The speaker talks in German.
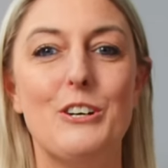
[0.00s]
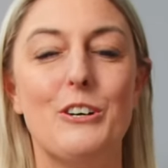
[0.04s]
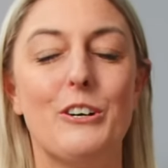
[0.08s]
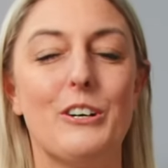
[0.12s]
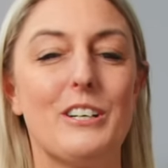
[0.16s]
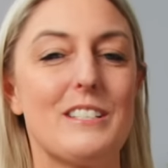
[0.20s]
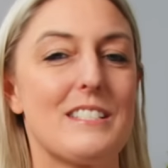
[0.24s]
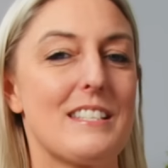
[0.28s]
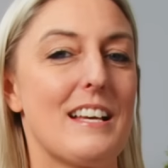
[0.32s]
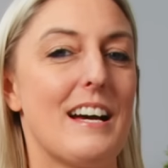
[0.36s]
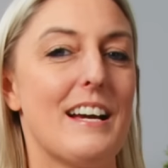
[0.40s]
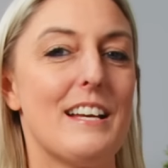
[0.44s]

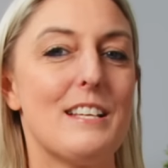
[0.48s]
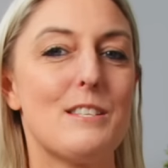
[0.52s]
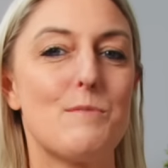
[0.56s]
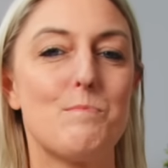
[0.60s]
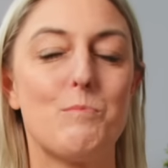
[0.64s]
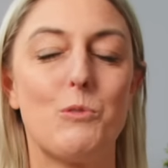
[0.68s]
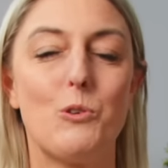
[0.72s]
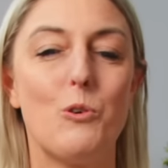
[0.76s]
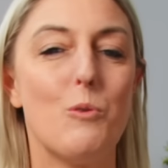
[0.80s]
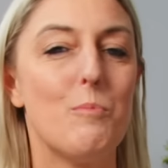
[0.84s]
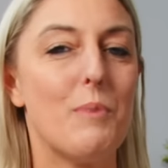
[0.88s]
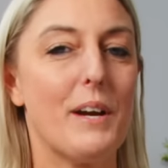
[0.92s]
Das
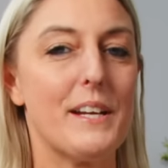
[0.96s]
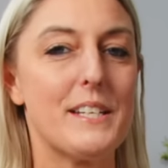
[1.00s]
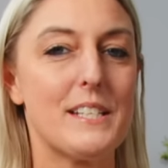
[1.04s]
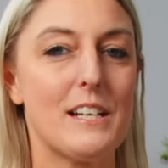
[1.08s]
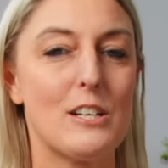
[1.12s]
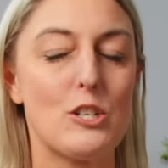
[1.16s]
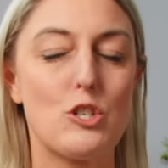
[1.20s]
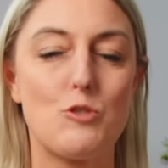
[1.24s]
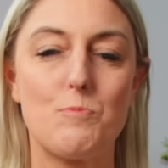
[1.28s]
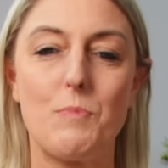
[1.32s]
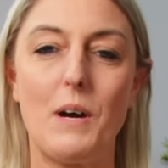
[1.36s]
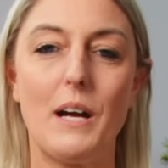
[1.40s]
heißt, pro
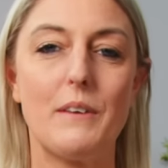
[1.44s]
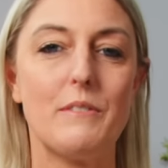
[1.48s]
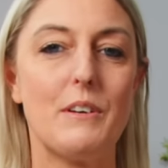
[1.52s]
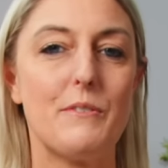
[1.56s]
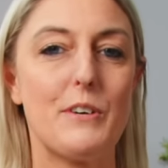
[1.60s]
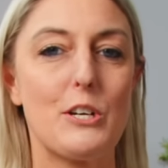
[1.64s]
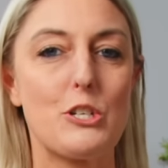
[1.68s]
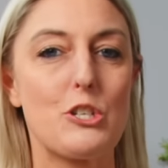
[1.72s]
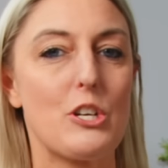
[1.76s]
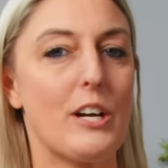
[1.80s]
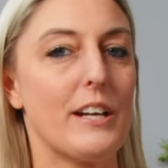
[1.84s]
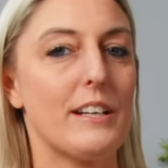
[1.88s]
Becher sparen wir
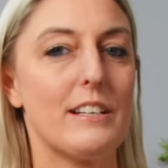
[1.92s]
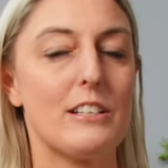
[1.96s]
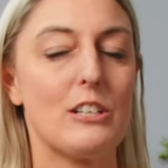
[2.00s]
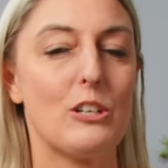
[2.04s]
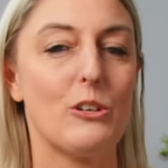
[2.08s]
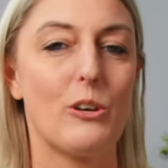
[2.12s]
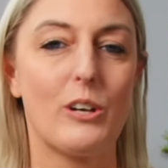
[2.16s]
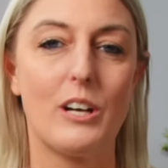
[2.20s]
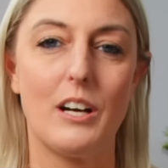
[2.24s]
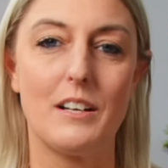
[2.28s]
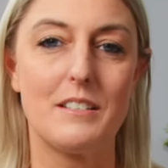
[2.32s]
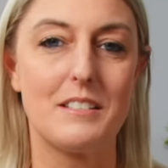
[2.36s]
wahrscheinlich
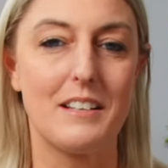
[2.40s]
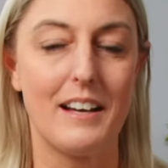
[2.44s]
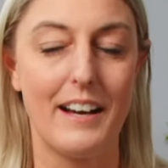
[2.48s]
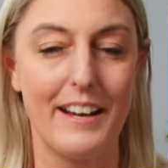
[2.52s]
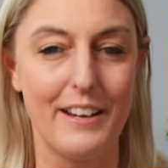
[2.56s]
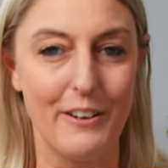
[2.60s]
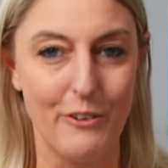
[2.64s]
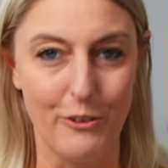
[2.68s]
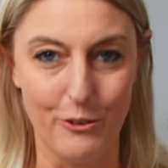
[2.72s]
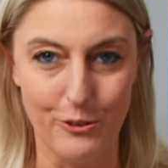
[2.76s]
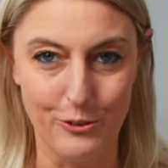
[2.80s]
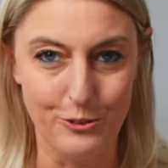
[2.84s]
locker
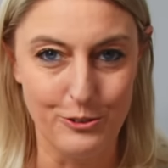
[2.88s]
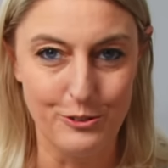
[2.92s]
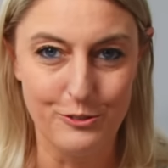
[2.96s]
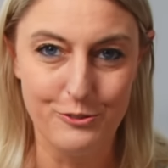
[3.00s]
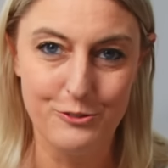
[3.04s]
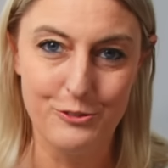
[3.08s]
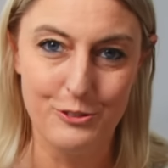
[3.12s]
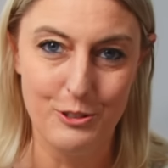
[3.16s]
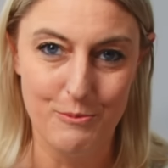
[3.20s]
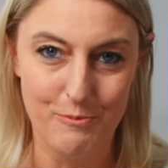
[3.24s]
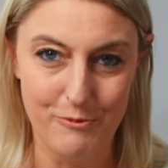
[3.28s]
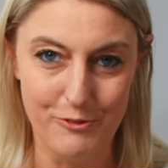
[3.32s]
3,50 Euro.
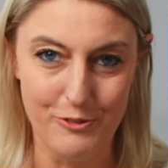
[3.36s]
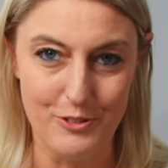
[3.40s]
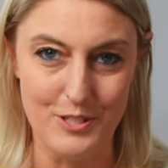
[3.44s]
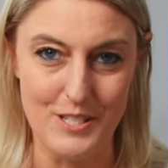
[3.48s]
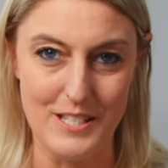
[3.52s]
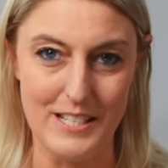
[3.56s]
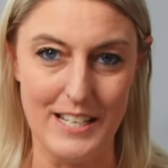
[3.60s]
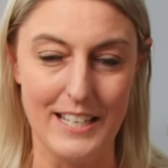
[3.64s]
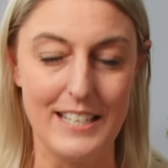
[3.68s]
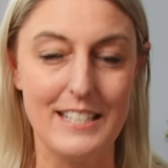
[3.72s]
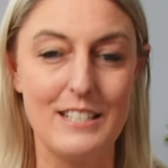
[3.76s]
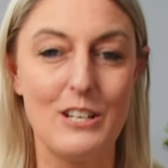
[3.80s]

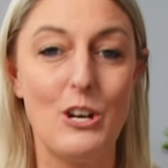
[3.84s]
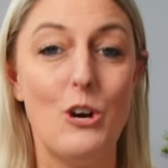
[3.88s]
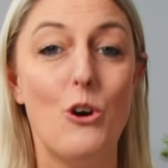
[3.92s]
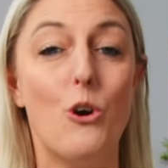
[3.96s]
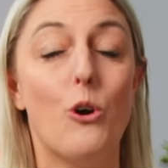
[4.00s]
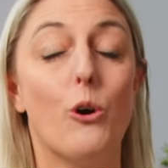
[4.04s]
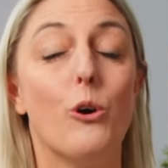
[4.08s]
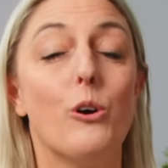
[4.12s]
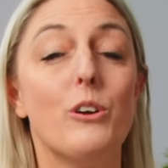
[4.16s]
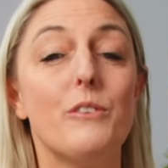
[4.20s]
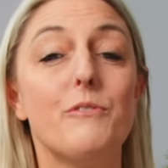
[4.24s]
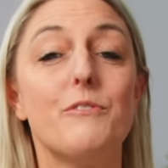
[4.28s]

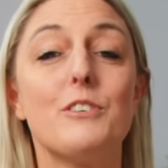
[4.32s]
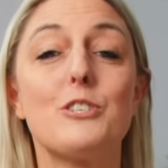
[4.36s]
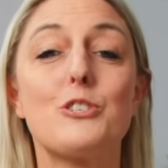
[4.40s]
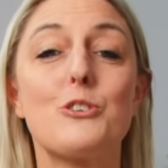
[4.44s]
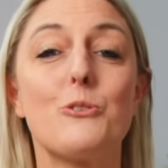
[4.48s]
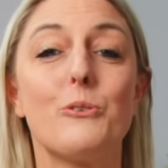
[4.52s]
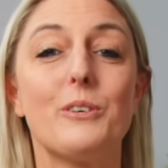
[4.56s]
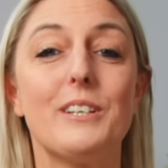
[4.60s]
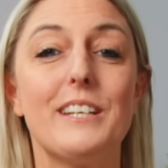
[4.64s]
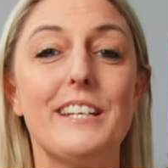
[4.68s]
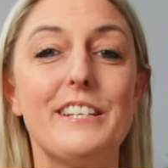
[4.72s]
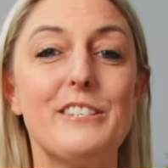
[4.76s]
Und wir
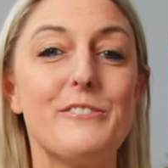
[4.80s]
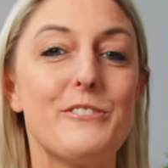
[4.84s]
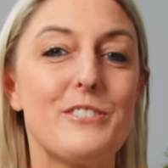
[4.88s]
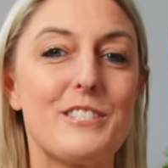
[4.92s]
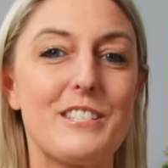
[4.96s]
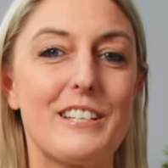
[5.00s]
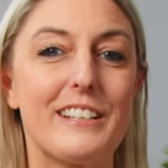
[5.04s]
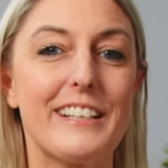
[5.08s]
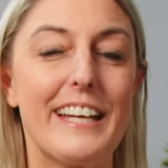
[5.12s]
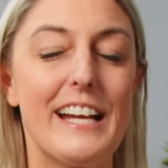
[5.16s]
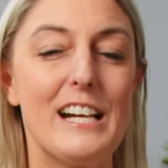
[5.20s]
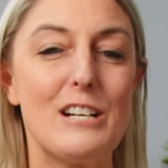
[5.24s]
schonen nicht nur
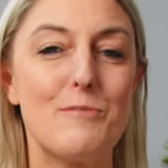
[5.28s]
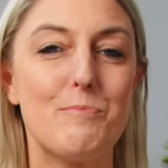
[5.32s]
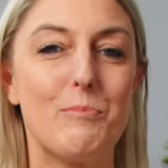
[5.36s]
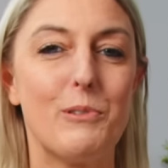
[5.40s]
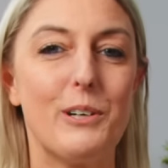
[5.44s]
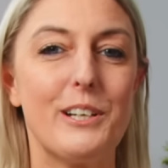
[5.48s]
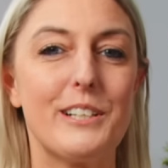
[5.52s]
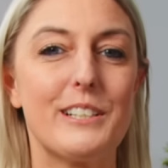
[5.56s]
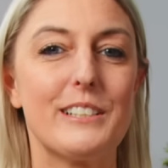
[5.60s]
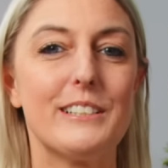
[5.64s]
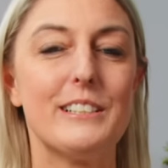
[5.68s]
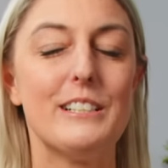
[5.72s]
unseren
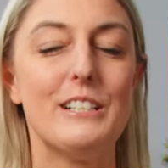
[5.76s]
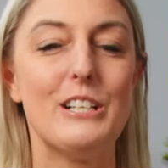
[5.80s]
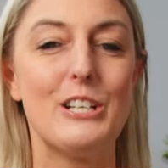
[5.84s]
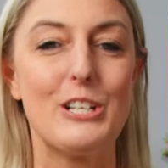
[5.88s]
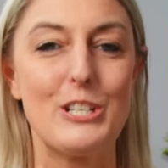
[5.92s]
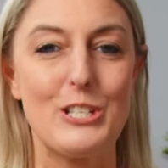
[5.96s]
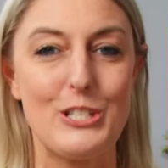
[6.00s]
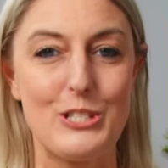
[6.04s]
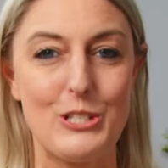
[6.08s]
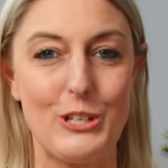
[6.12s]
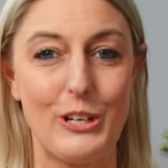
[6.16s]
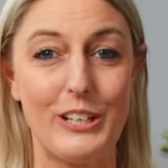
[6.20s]
Geldbeutel,
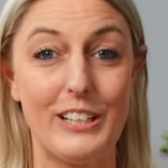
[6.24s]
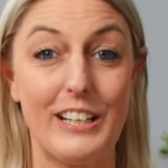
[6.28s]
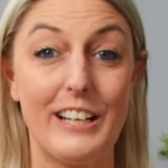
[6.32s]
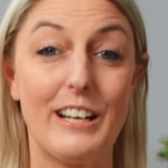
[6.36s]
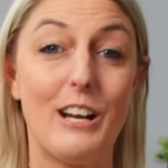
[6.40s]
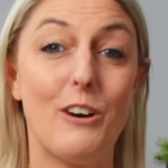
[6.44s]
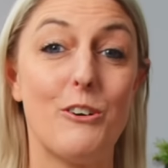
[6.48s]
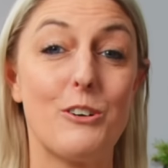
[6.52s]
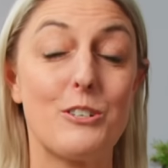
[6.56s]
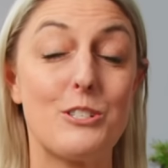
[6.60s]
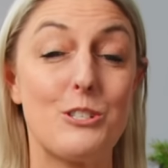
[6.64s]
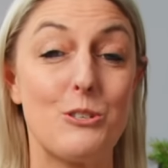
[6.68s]
sondern
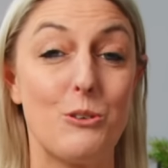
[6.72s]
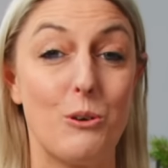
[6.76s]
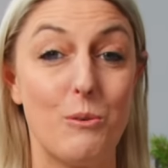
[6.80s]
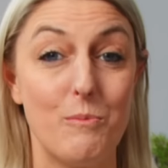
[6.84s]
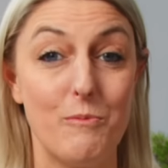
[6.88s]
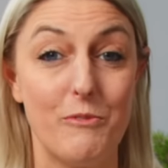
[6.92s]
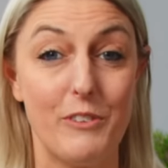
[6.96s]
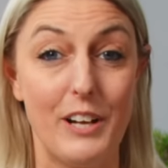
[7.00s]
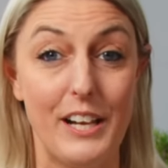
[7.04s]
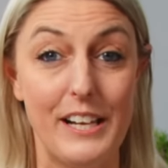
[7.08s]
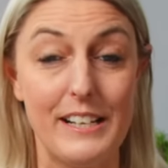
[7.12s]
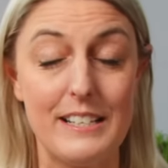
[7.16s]
auch die
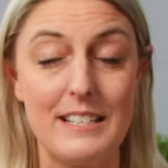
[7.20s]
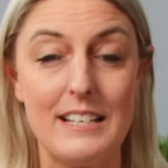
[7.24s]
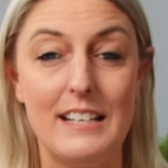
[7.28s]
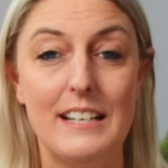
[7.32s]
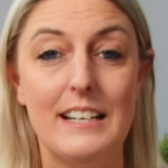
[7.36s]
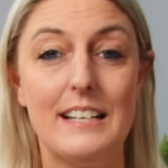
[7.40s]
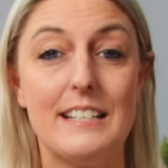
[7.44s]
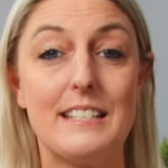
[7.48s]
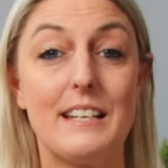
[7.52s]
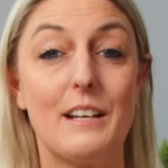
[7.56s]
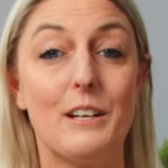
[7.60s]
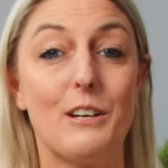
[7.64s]
Umwelt,
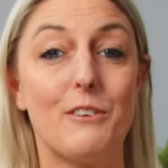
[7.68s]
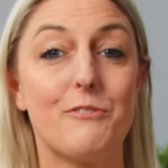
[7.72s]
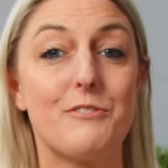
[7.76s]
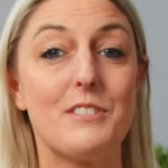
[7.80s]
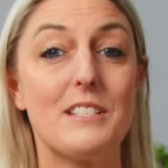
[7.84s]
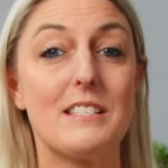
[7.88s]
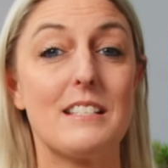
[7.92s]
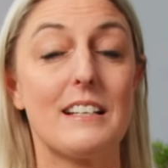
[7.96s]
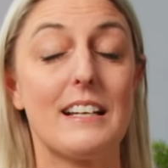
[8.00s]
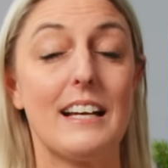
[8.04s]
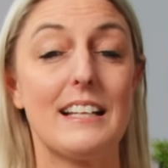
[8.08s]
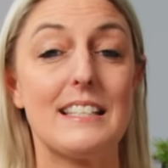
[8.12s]
denn auf
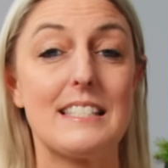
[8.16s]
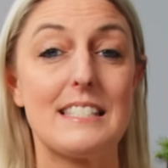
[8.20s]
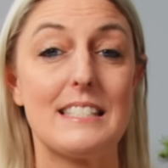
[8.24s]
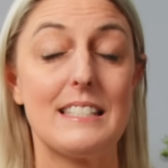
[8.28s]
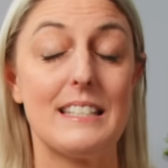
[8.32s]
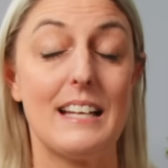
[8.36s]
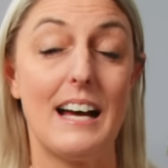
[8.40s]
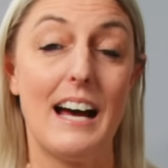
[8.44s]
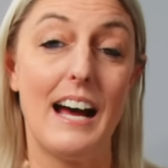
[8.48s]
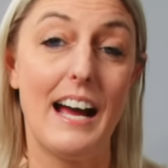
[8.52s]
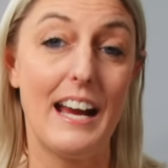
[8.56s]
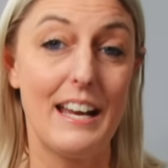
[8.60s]
diese
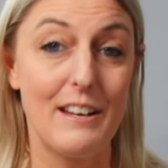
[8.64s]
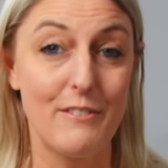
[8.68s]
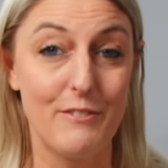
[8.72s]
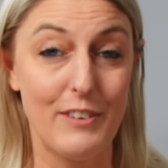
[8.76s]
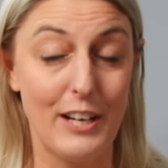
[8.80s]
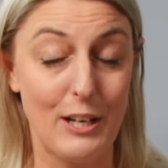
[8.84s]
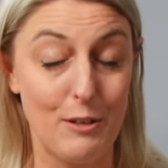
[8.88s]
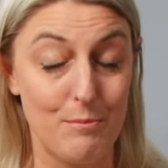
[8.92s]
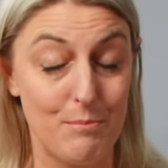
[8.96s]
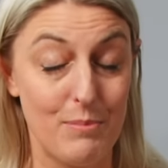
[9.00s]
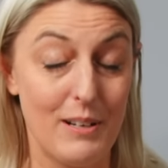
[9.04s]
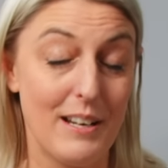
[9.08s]
ganzen
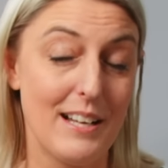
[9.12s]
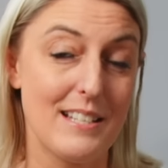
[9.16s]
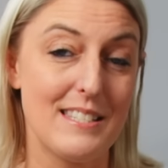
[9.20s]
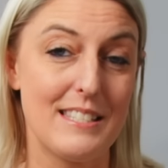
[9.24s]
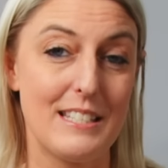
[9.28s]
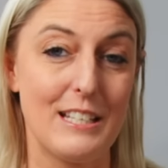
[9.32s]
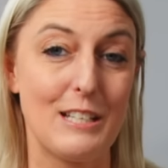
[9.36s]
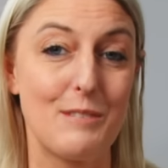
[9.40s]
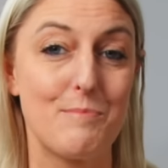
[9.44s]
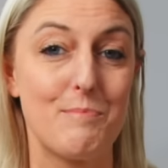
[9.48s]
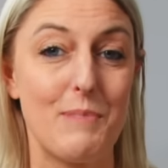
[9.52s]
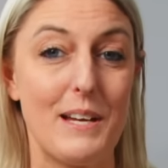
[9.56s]

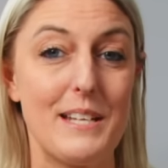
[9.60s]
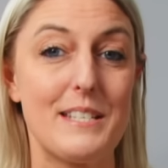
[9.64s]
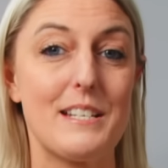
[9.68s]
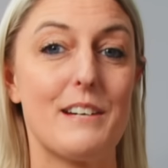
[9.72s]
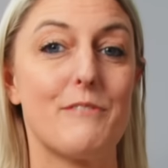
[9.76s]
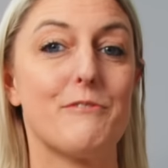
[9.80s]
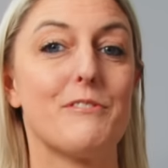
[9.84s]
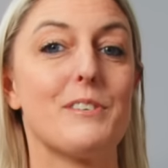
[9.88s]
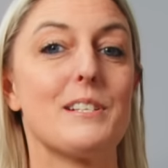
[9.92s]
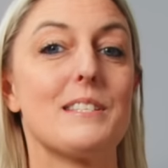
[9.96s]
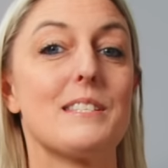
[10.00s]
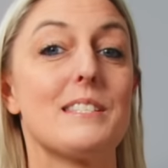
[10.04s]
Einweg-Plastikbecher
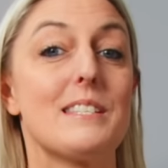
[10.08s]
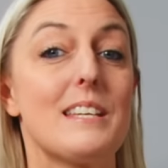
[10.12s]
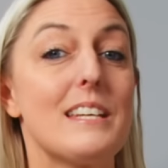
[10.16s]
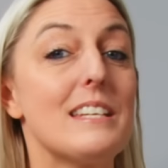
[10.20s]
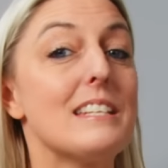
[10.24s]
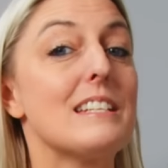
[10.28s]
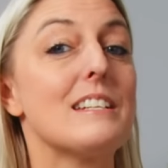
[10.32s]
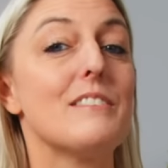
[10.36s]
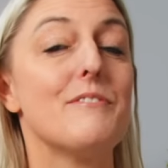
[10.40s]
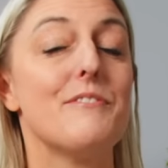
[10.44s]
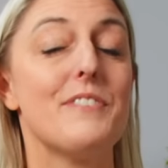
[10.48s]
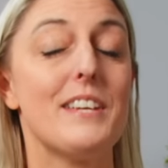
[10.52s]

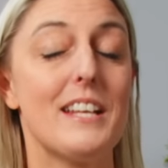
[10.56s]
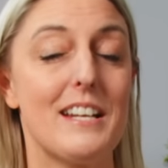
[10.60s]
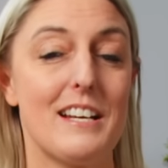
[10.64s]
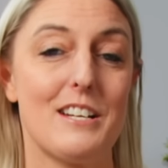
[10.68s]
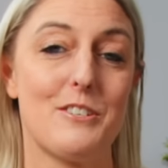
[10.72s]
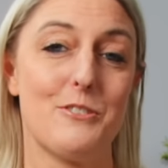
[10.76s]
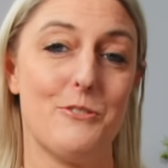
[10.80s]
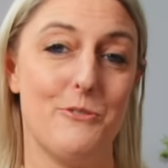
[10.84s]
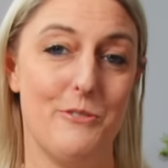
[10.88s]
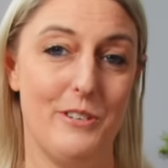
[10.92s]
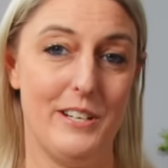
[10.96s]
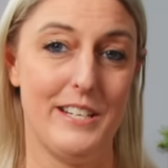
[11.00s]
verzichten wir
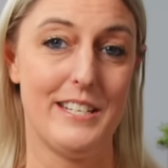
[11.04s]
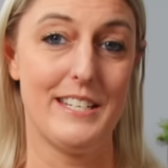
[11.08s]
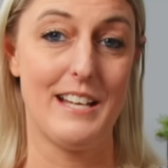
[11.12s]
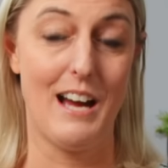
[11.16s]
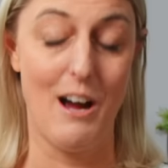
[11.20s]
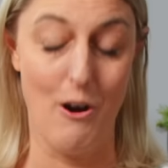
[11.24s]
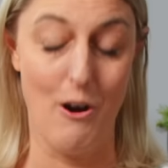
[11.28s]
natürlich